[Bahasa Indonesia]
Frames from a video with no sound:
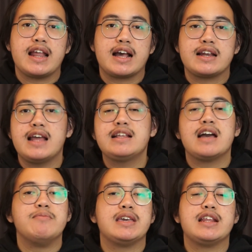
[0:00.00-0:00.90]
enak dan
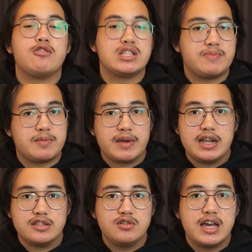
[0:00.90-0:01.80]
nggak bikin gue cepet
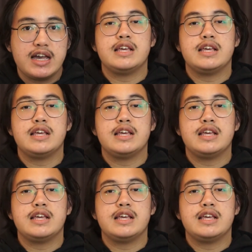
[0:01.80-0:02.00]
pegel juga.